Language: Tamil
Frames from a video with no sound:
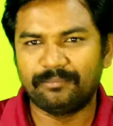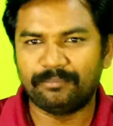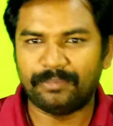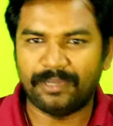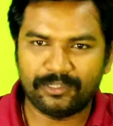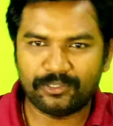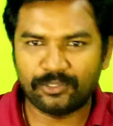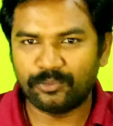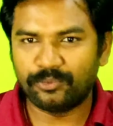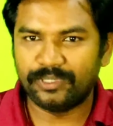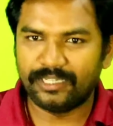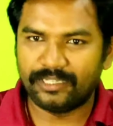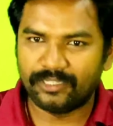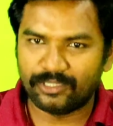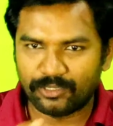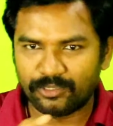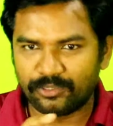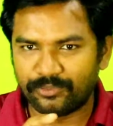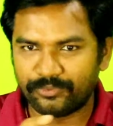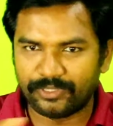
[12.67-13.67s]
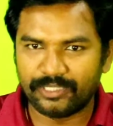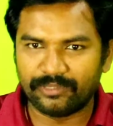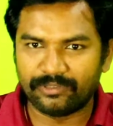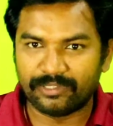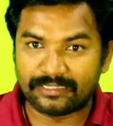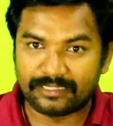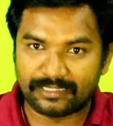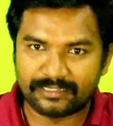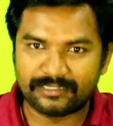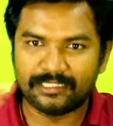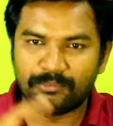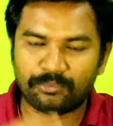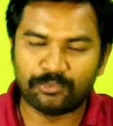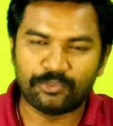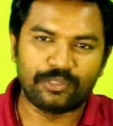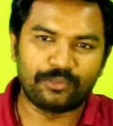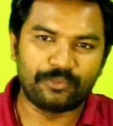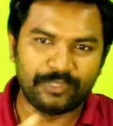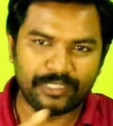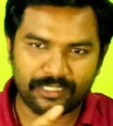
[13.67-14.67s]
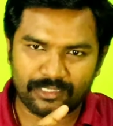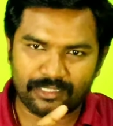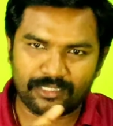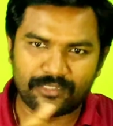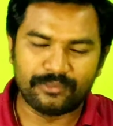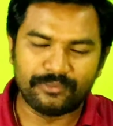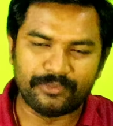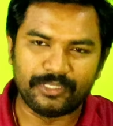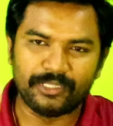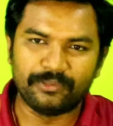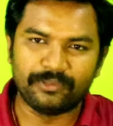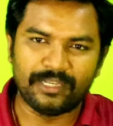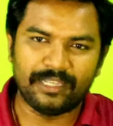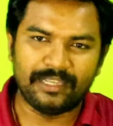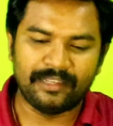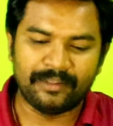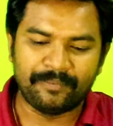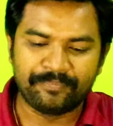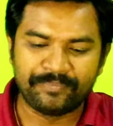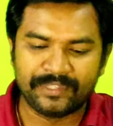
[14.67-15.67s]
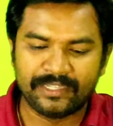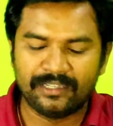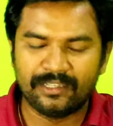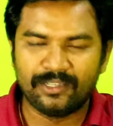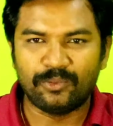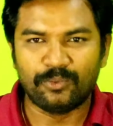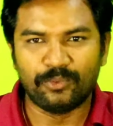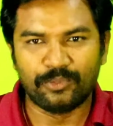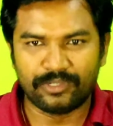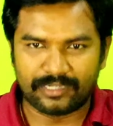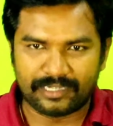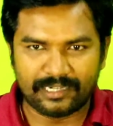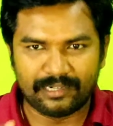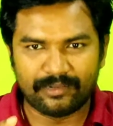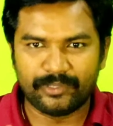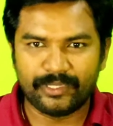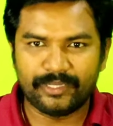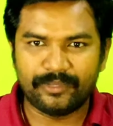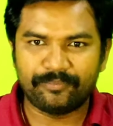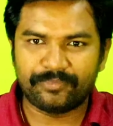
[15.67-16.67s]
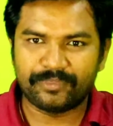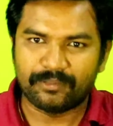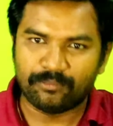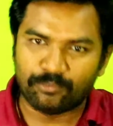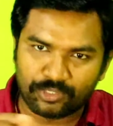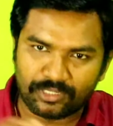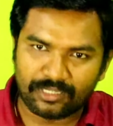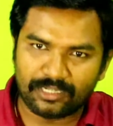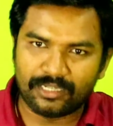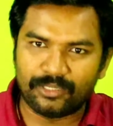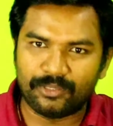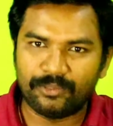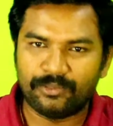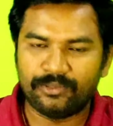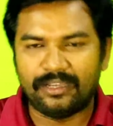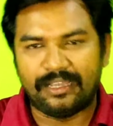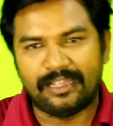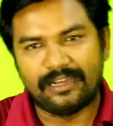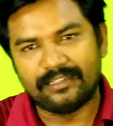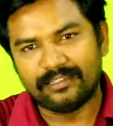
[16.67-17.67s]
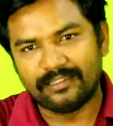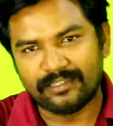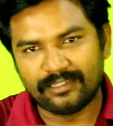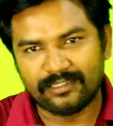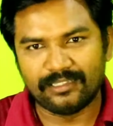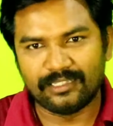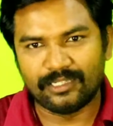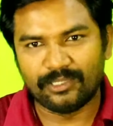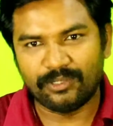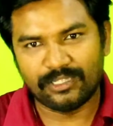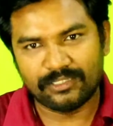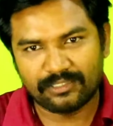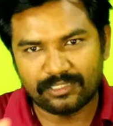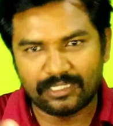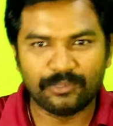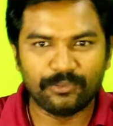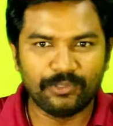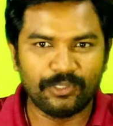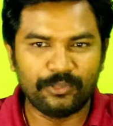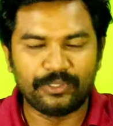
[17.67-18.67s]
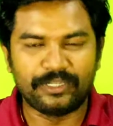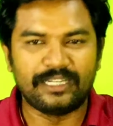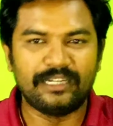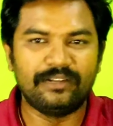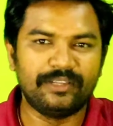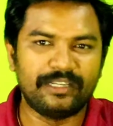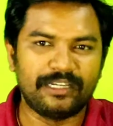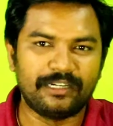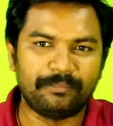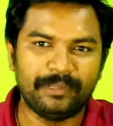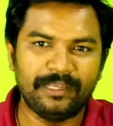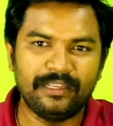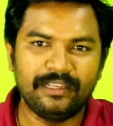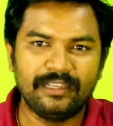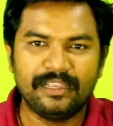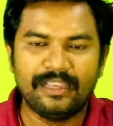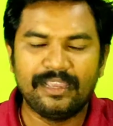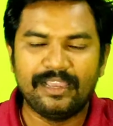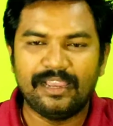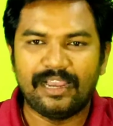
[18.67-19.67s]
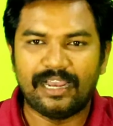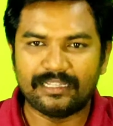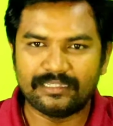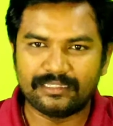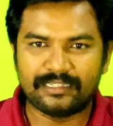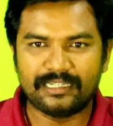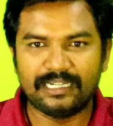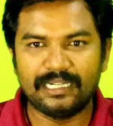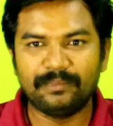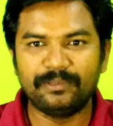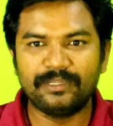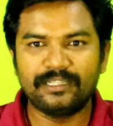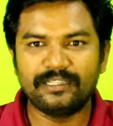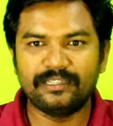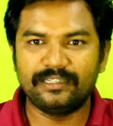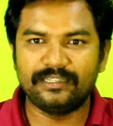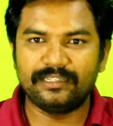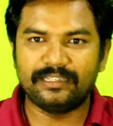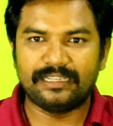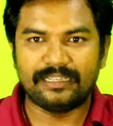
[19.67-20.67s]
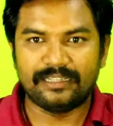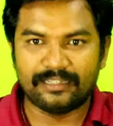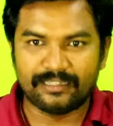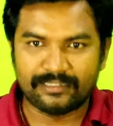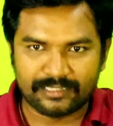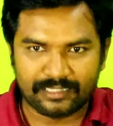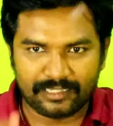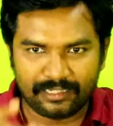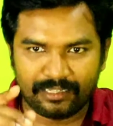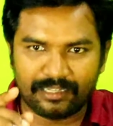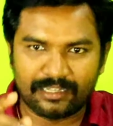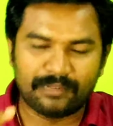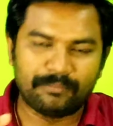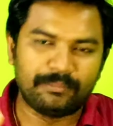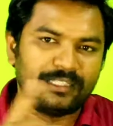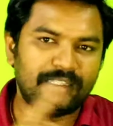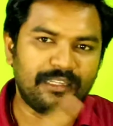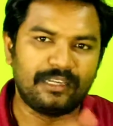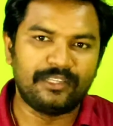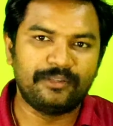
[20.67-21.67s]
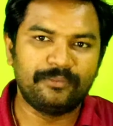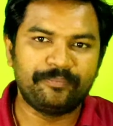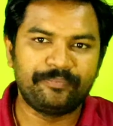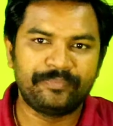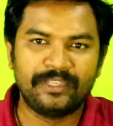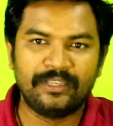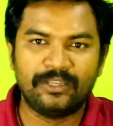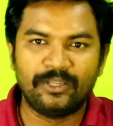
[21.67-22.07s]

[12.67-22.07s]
பார்க்கக்கூடிய ஏதாவது ஒரு வீடியோவில் தினசரி போடக்கூடிய ஏதாவது ஒரு வீடியோவில் ஒரு கேள்வி முதல்லையோ அல்லது இறுதியிலையோ அல்லது நடுவில் ஒரு கேள்வி கேட்பேன் அந்த கேள்விக்கு நீங்கள் சரியான பதிலையும்